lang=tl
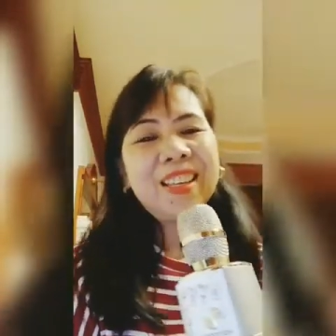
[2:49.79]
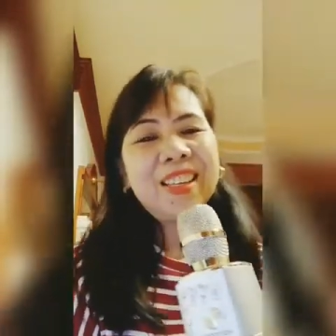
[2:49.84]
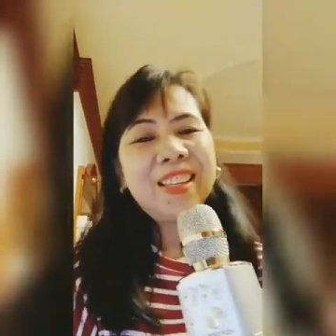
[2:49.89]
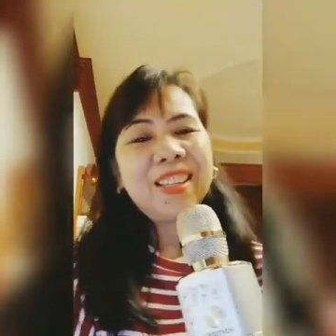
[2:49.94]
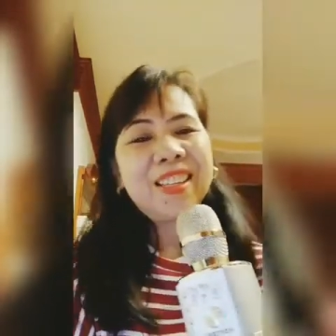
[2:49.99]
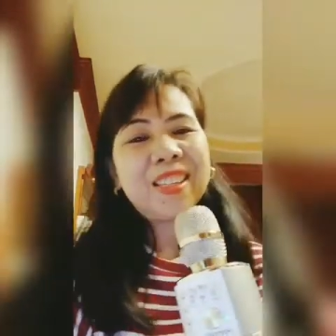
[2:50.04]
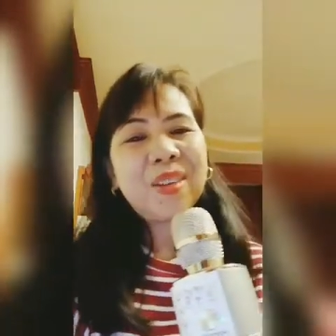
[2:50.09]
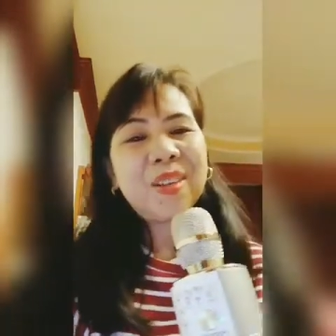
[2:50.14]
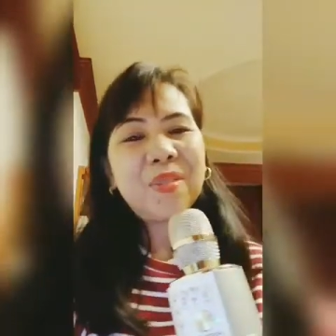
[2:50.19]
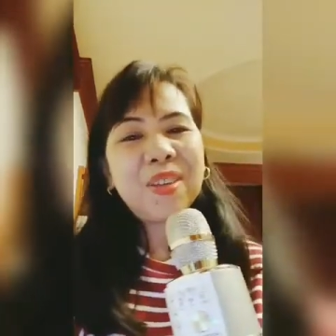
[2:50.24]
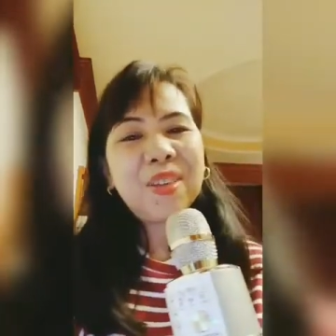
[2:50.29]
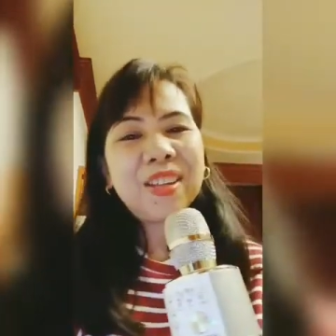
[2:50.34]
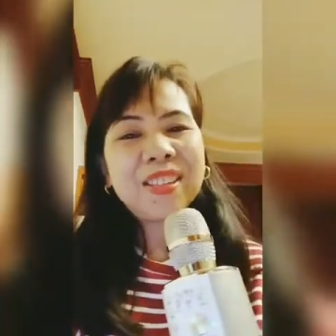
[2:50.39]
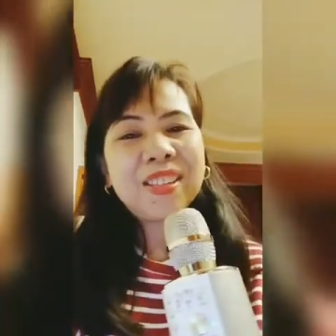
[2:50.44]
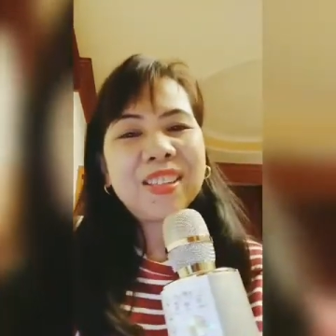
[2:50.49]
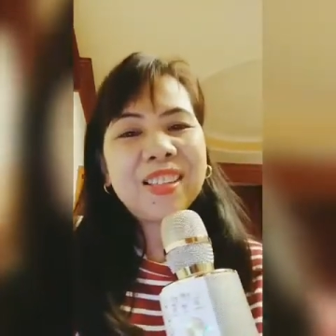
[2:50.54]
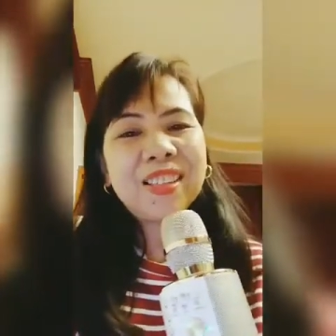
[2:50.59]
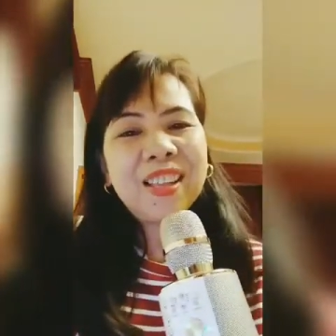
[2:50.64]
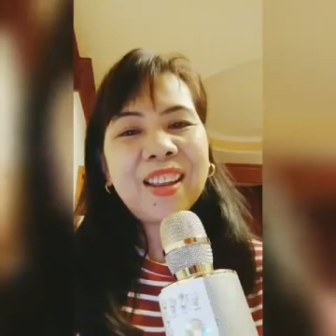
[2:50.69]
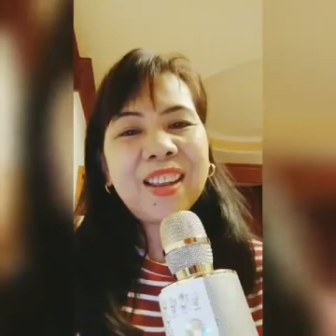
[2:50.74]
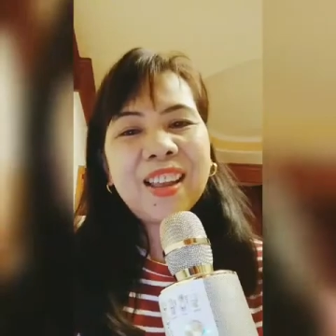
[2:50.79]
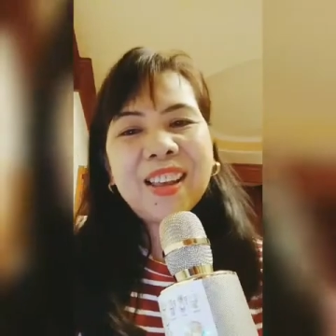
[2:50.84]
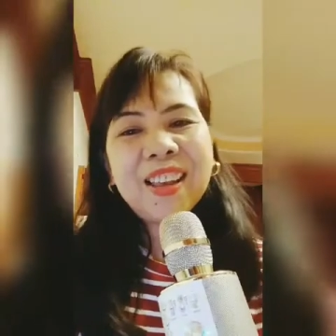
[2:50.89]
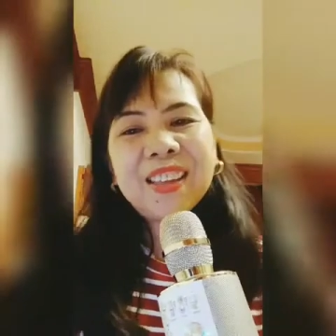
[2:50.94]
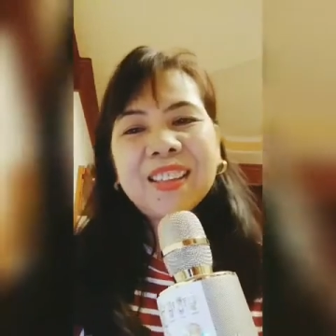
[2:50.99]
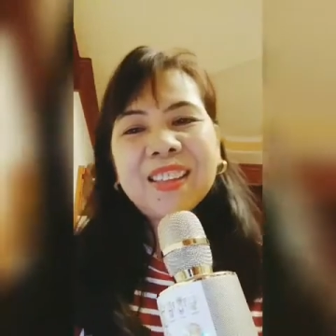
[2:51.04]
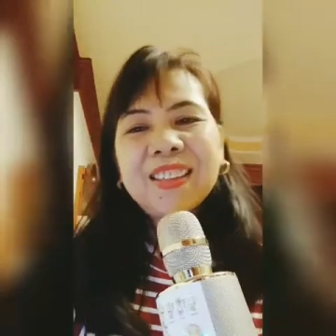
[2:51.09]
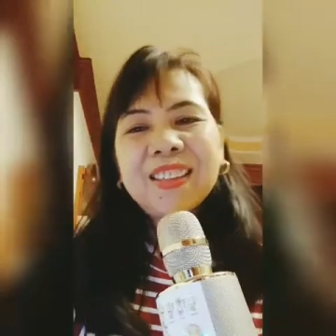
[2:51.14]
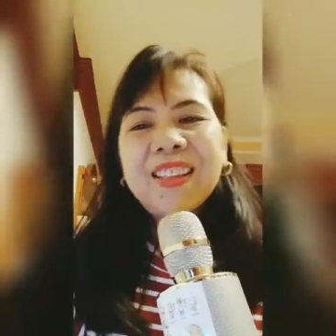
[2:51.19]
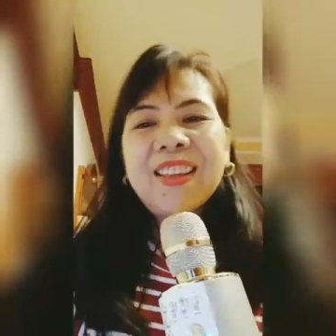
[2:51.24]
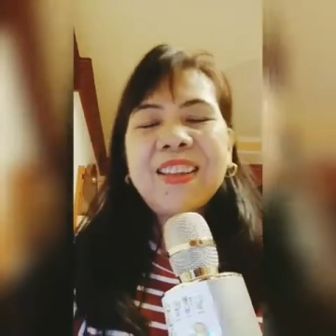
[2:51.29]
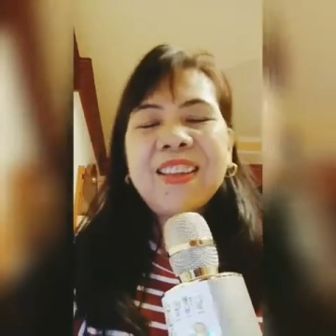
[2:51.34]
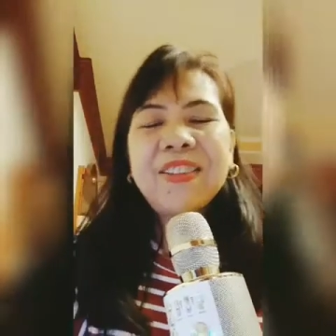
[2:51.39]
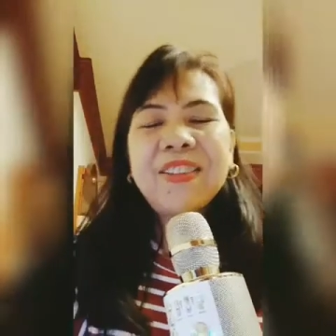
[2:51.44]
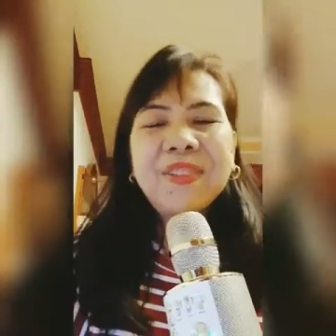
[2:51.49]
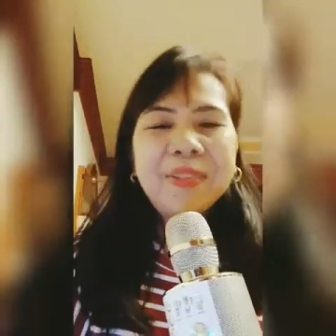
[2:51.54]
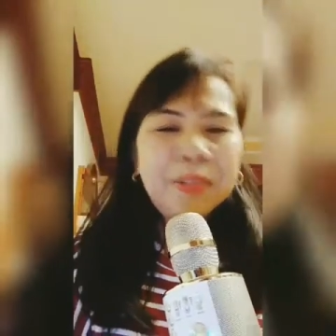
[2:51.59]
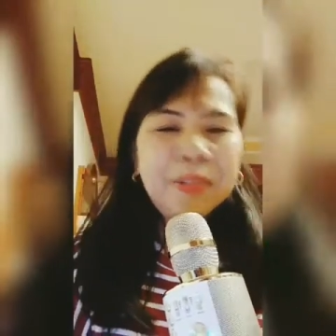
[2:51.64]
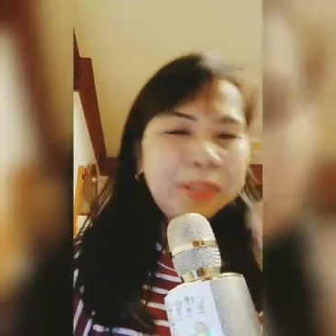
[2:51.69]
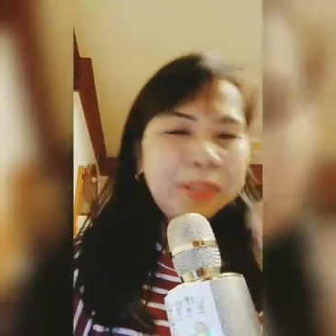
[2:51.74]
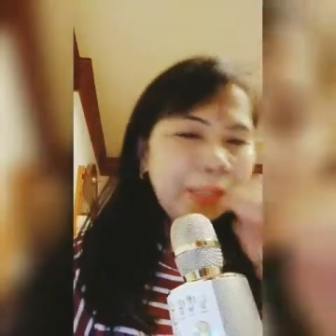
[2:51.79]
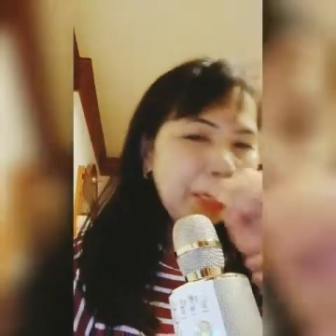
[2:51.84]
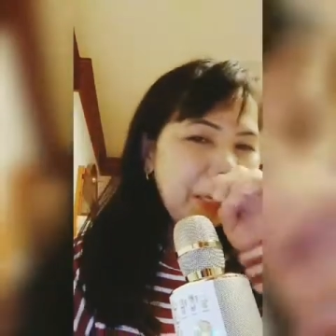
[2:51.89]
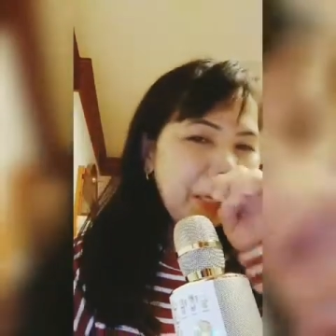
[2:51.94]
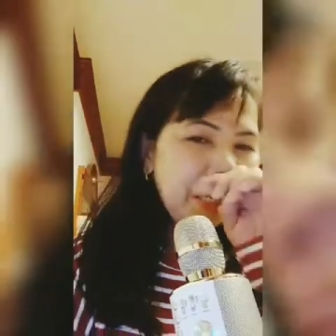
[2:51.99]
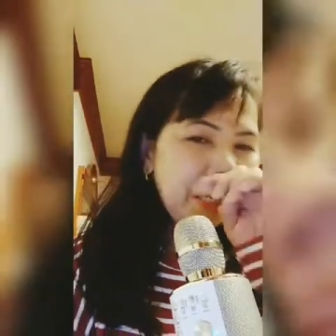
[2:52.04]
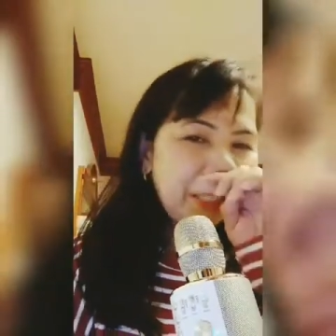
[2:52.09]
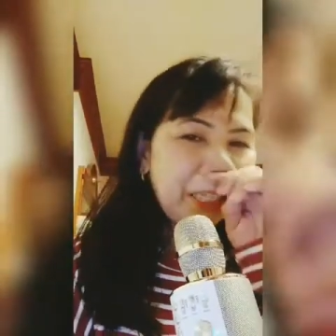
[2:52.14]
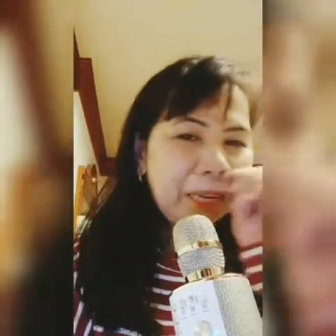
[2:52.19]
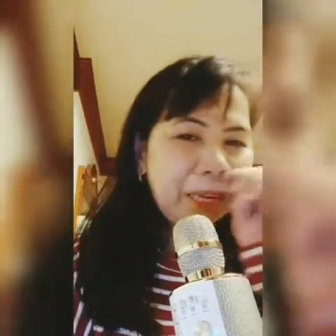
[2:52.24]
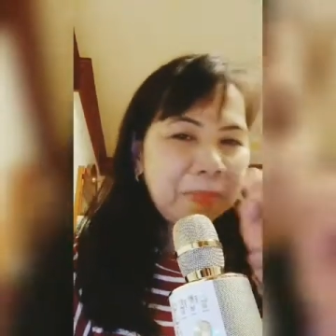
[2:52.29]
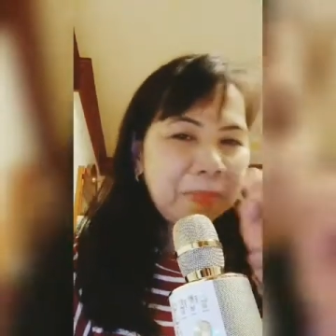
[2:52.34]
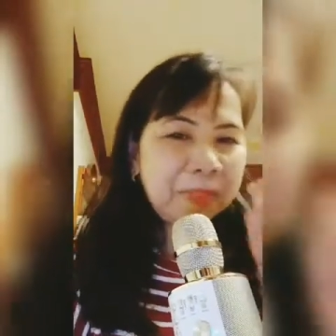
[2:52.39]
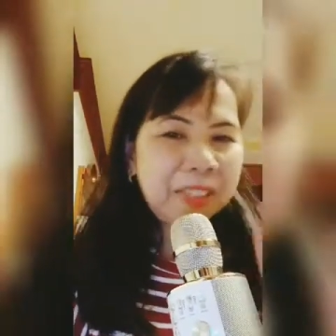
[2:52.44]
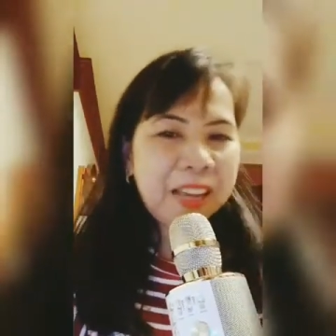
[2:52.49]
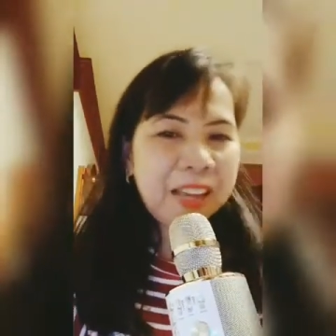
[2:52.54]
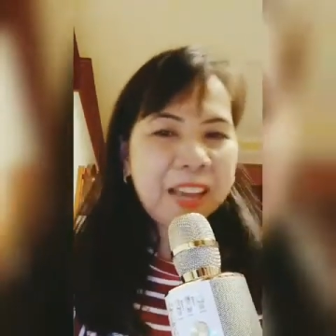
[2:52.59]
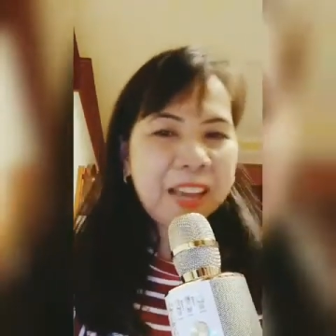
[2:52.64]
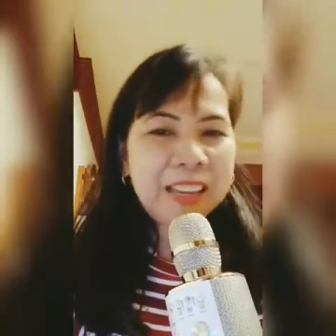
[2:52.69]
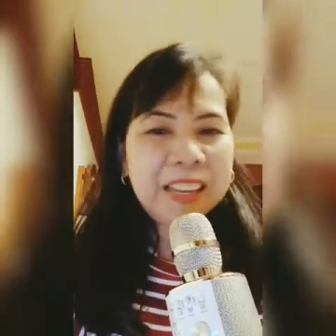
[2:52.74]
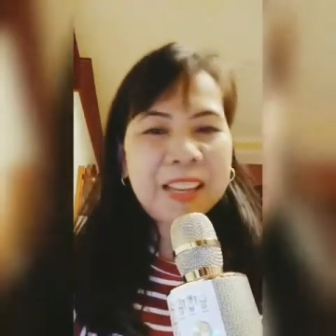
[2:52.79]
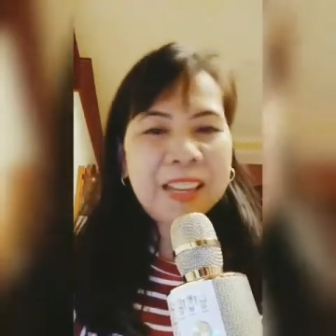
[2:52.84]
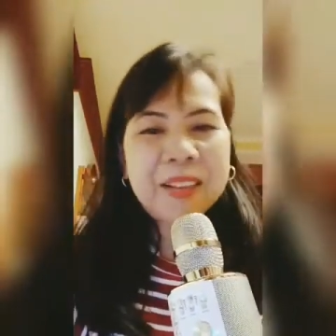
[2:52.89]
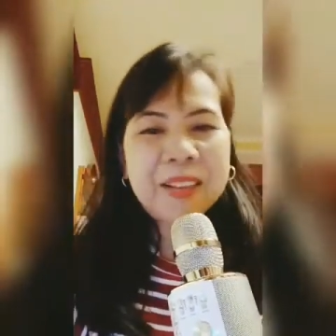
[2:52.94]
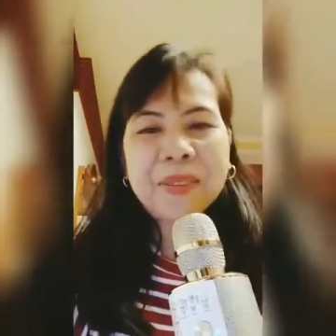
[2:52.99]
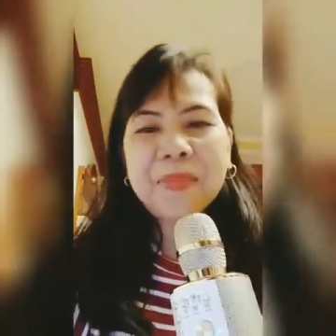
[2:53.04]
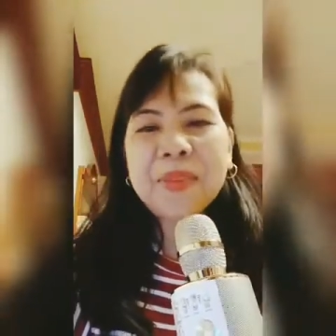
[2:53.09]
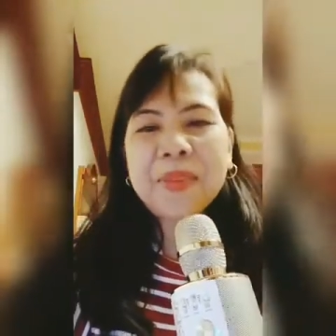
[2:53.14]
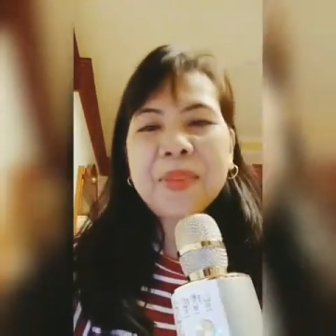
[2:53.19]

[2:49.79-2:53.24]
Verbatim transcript: sa Where's Delight, ano, Cake Shop Channel.